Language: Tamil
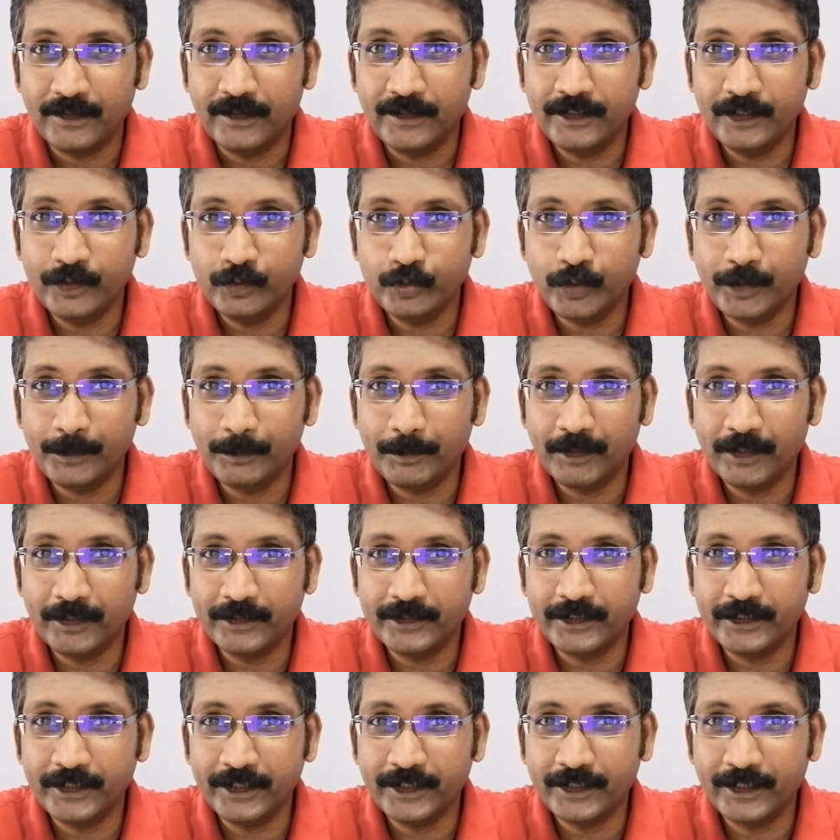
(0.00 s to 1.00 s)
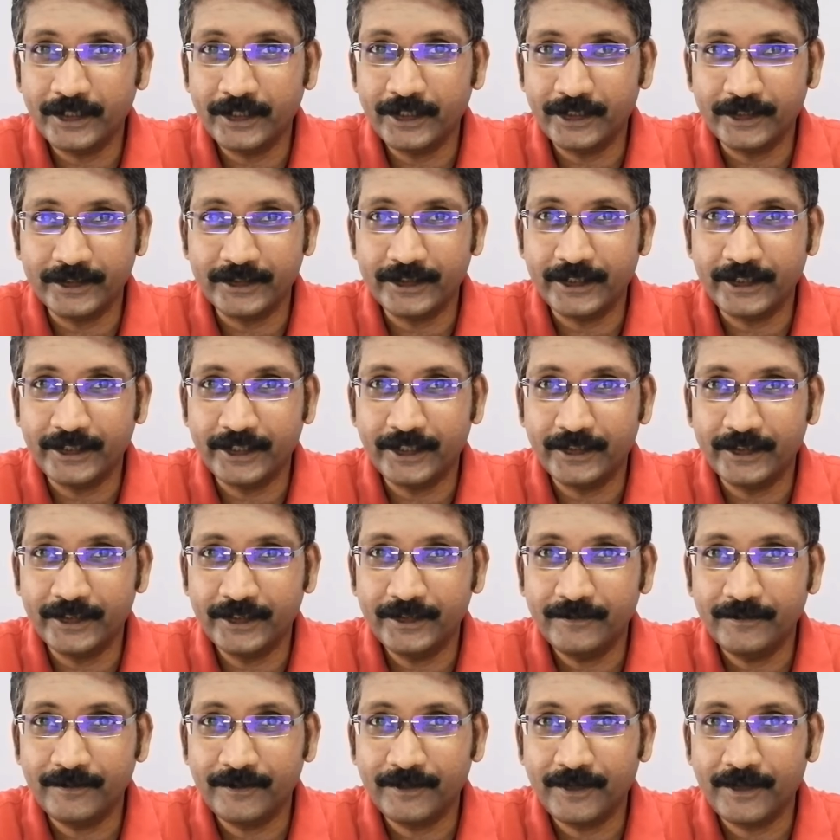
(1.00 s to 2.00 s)
இதய துடிப்புலாம் நின்று இருக்குன்னு எனக்கு
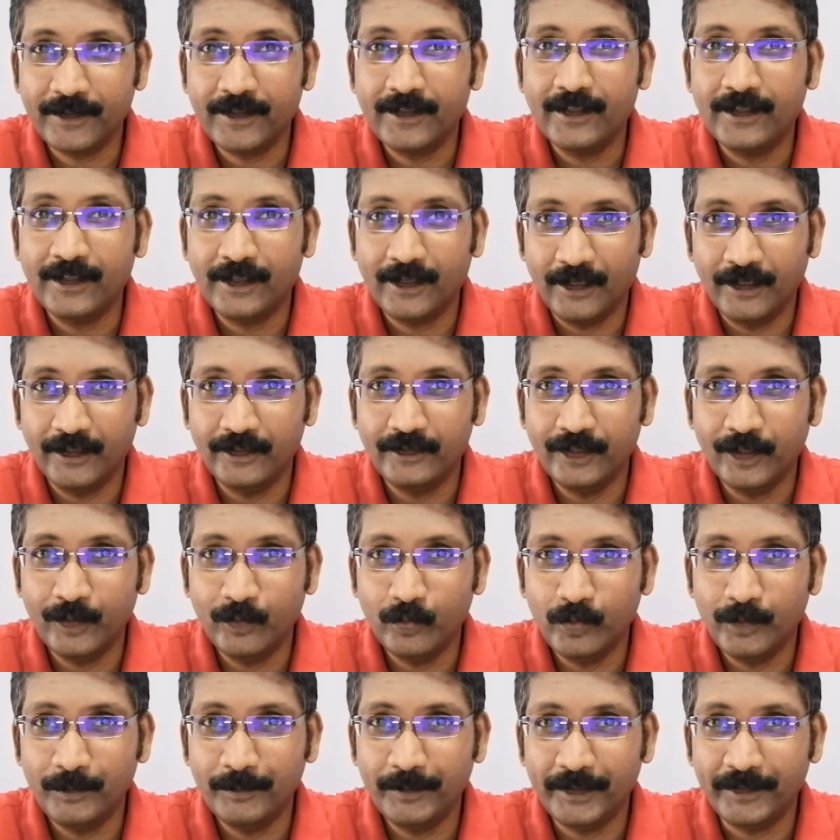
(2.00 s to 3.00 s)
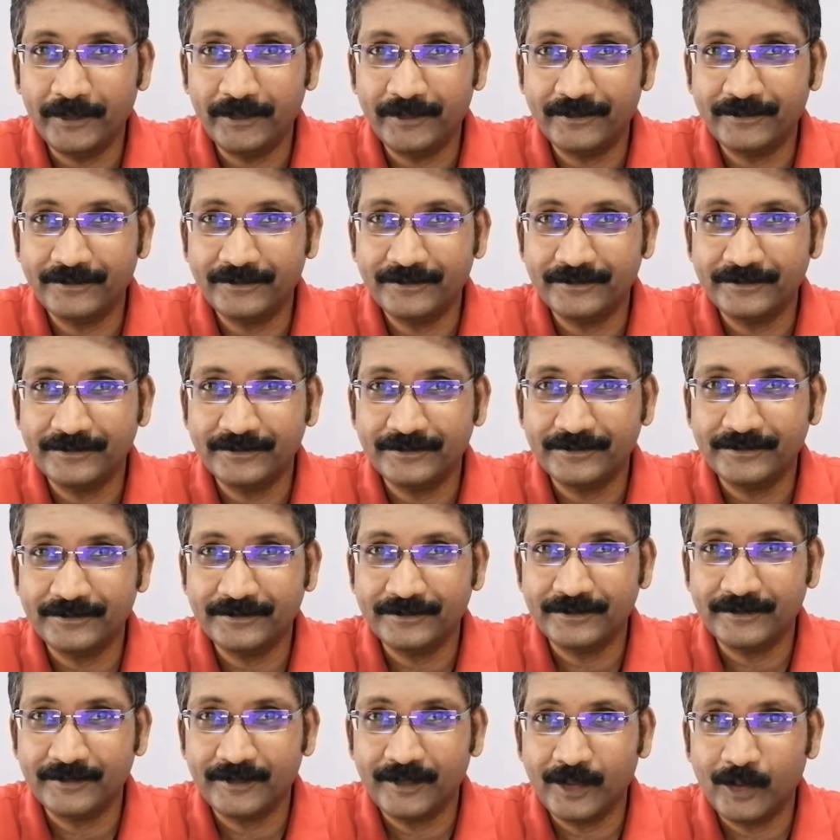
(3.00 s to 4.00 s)
தெரியாது அதுதான் உண்மை
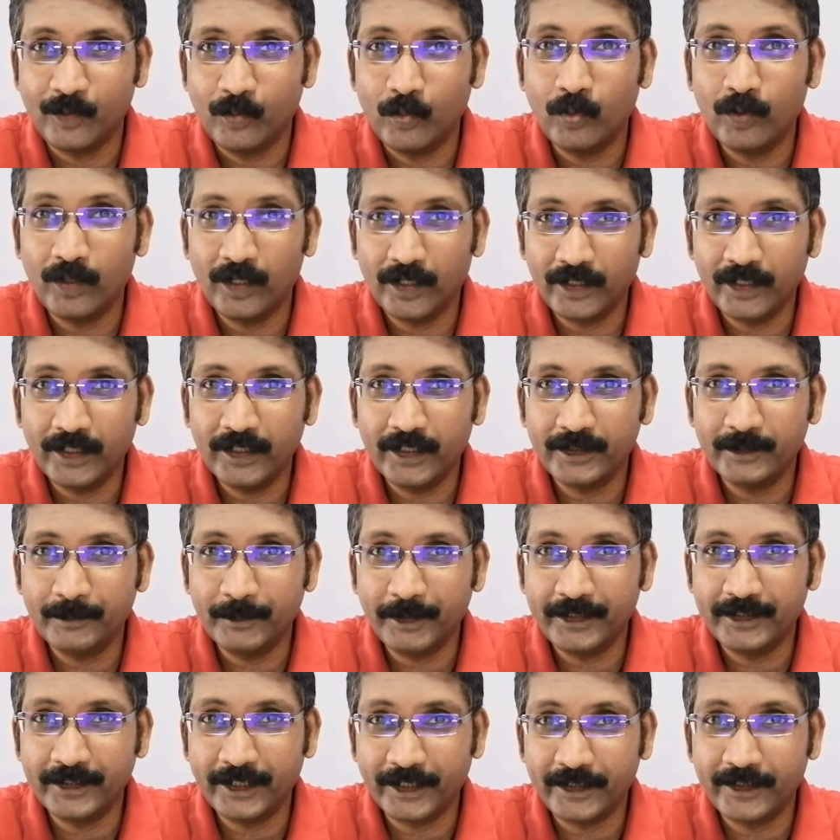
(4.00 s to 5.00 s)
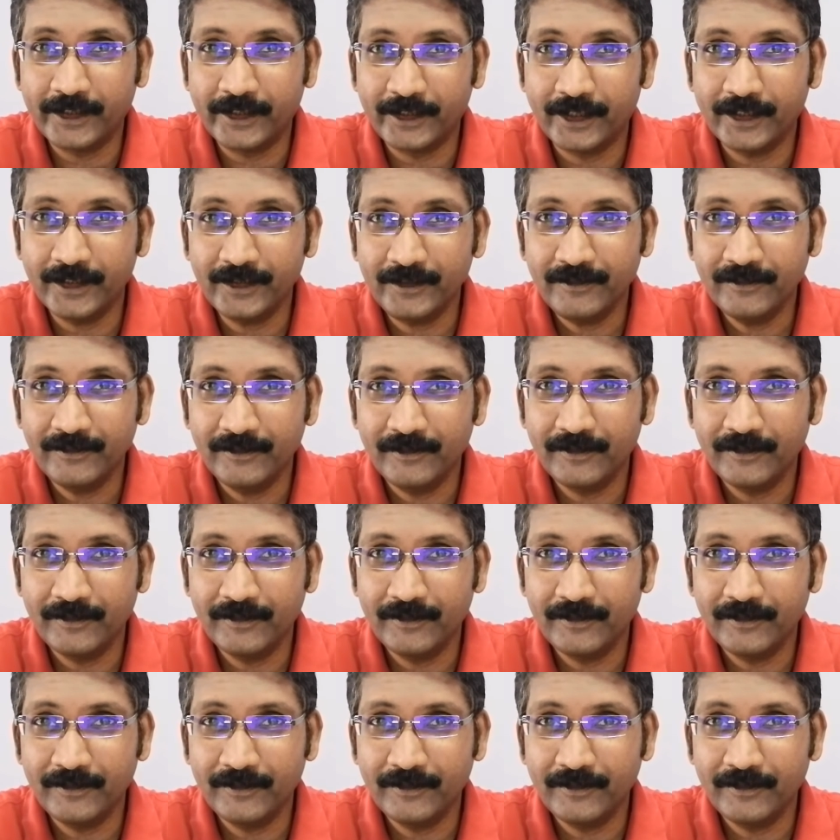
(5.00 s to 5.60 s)
உங்களுக்கெல்லாம் அந்த மாதிரி நடந்திருக்க